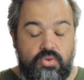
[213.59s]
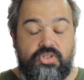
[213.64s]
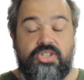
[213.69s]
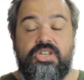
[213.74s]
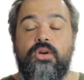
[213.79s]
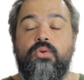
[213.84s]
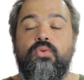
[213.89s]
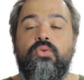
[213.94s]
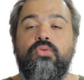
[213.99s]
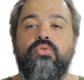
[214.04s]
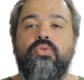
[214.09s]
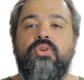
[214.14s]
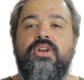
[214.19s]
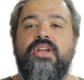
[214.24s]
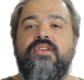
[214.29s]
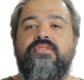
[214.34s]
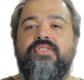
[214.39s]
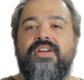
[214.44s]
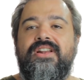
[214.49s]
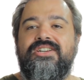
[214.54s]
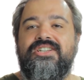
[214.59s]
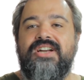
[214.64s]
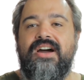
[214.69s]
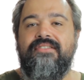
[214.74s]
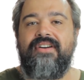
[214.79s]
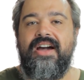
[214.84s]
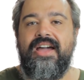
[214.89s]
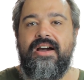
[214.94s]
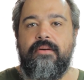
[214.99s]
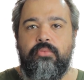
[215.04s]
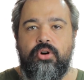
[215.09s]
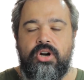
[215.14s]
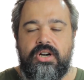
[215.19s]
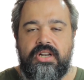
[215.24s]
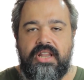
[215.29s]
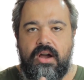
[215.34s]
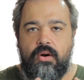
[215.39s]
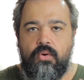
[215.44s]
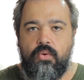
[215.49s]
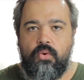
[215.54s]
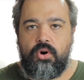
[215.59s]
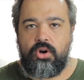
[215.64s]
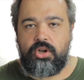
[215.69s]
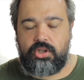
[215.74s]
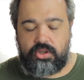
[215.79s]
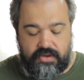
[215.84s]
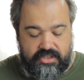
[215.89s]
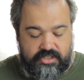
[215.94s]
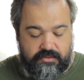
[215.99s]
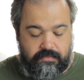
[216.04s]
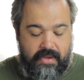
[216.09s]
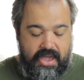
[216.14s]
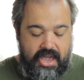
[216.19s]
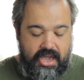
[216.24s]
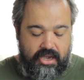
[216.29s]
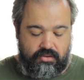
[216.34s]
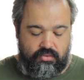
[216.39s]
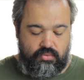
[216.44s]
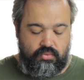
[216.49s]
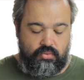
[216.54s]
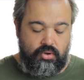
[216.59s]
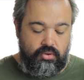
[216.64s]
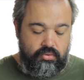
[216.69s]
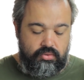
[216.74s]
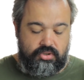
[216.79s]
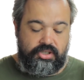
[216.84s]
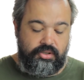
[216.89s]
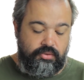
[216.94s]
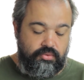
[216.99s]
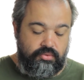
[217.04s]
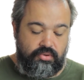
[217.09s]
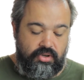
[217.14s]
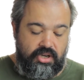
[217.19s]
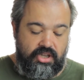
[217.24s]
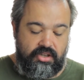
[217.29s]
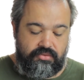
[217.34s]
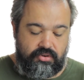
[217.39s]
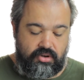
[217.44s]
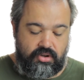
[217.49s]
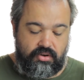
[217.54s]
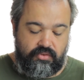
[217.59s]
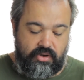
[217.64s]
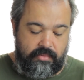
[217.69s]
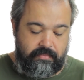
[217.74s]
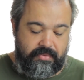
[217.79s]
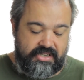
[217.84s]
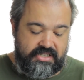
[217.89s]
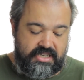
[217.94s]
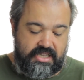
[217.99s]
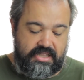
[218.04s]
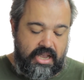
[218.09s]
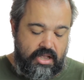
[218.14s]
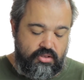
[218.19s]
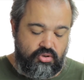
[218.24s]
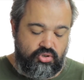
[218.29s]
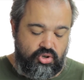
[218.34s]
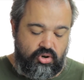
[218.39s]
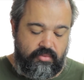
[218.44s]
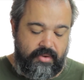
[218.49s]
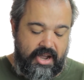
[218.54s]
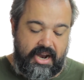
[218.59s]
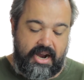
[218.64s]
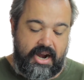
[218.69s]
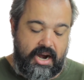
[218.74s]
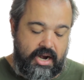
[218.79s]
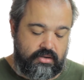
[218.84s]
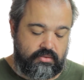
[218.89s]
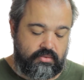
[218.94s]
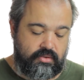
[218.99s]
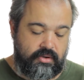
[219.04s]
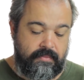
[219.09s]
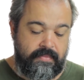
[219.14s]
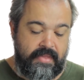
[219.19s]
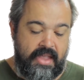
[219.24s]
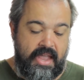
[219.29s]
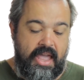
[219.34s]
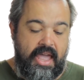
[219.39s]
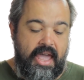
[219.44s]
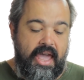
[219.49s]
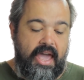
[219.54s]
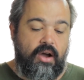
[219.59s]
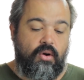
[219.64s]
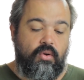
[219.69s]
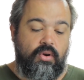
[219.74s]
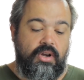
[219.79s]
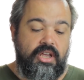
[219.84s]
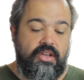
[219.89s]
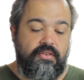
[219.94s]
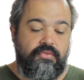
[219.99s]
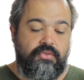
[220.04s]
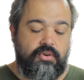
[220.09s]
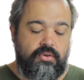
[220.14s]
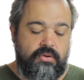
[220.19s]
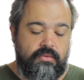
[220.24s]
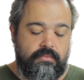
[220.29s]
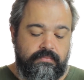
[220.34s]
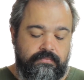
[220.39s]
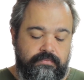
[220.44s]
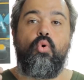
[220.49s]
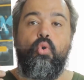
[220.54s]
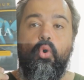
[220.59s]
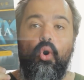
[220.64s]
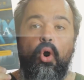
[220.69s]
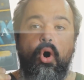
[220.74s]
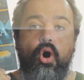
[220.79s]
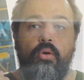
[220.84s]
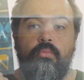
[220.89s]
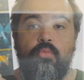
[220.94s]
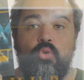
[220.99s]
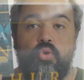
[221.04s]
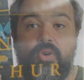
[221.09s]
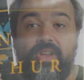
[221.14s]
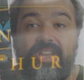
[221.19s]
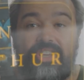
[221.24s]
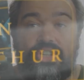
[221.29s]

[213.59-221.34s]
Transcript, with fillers: O segundo livro ele já vai abordar um outro aspecto. O segundo livro que eu vou apresentar do John MacArthur é o livro Como